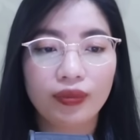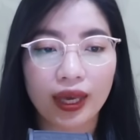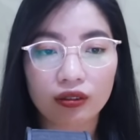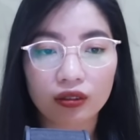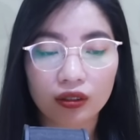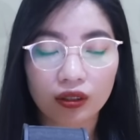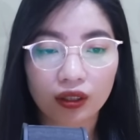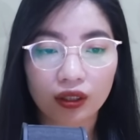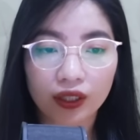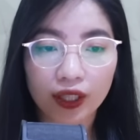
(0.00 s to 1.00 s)
Mẹ ơi,
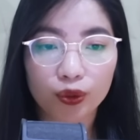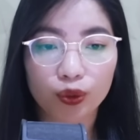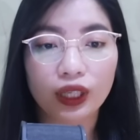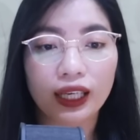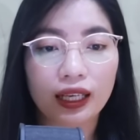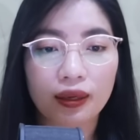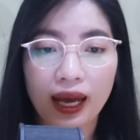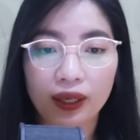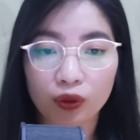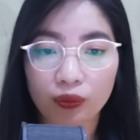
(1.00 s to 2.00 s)
thế chú này là
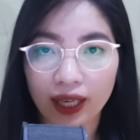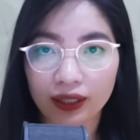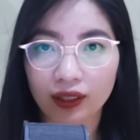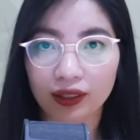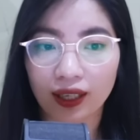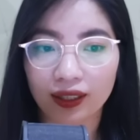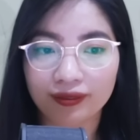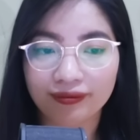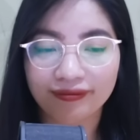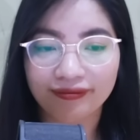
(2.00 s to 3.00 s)
bạn của mẹ thật à?
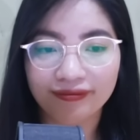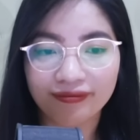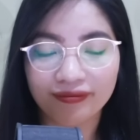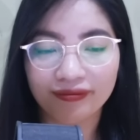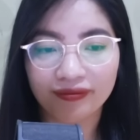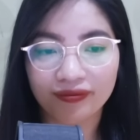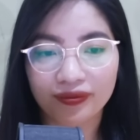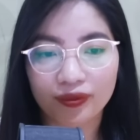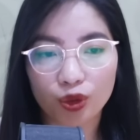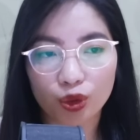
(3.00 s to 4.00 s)
Ừ,
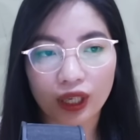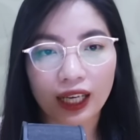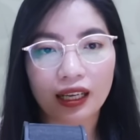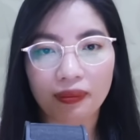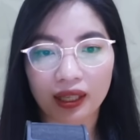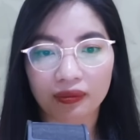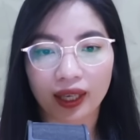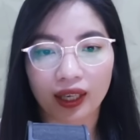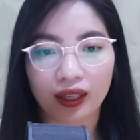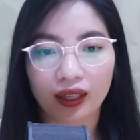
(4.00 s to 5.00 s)
chú này là bạn
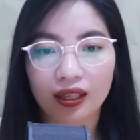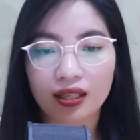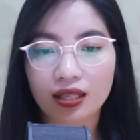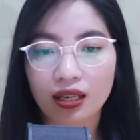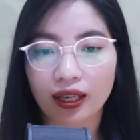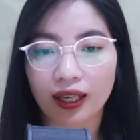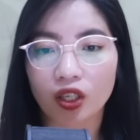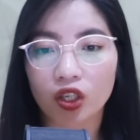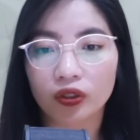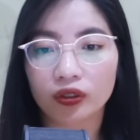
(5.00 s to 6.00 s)
mẹ. Sau này
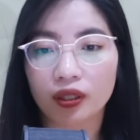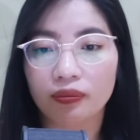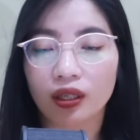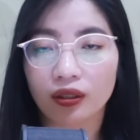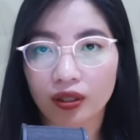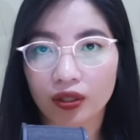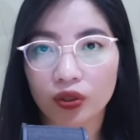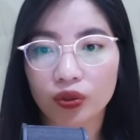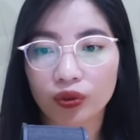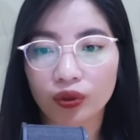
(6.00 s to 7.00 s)
con có thể mở cửa
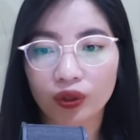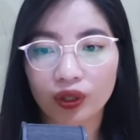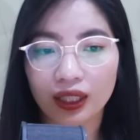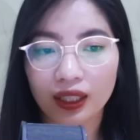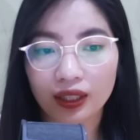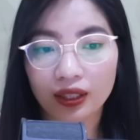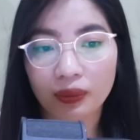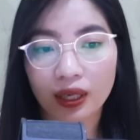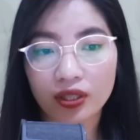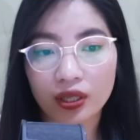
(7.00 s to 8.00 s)
cho chú,
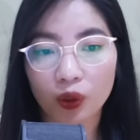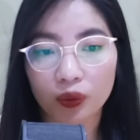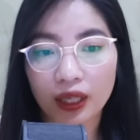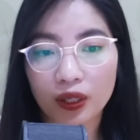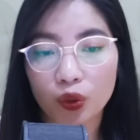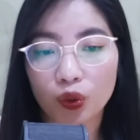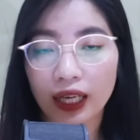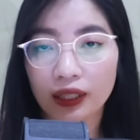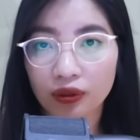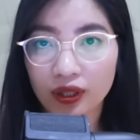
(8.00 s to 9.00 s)
nhưng mà chỉ một mình chú
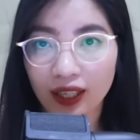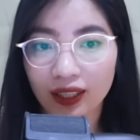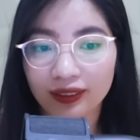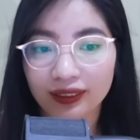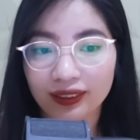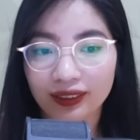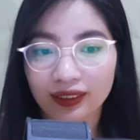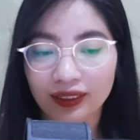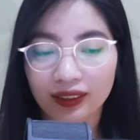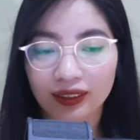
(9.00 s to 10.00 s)
này thôi nhá.
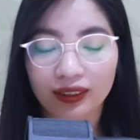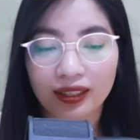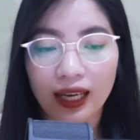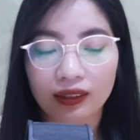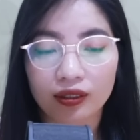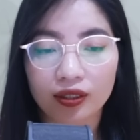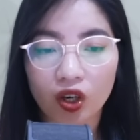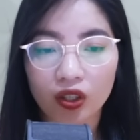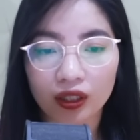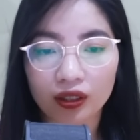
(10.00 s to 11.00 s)
Hai đứa
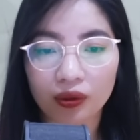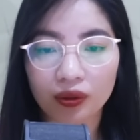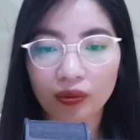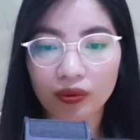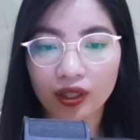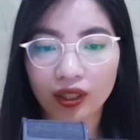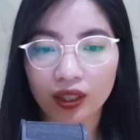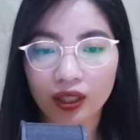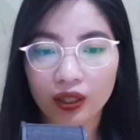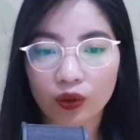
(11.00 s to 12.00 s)
nhỏ gật đầu đồng
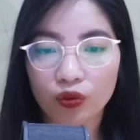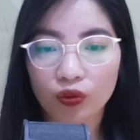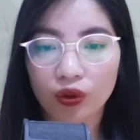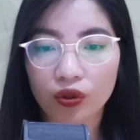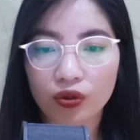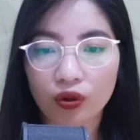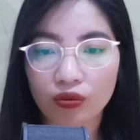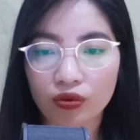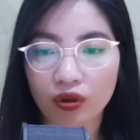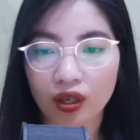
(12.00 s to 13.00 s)
ý. Dũng ngồi
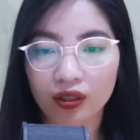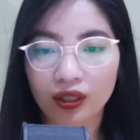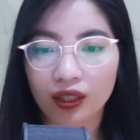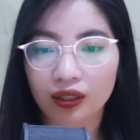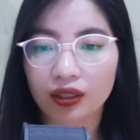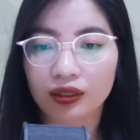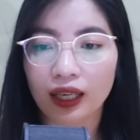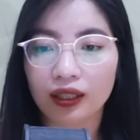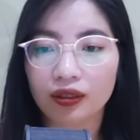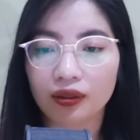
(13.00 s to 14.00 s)
xổm xuống, đưa
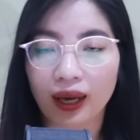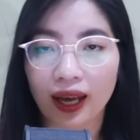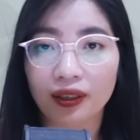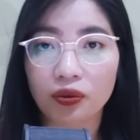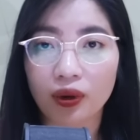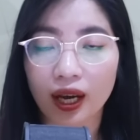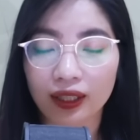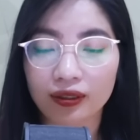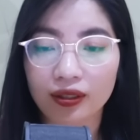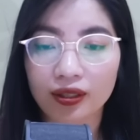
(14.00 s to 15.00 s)
tay nựng má của
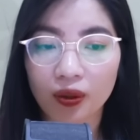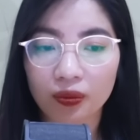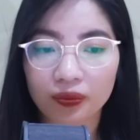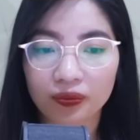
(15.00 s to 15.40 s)
hai đứa nhóc.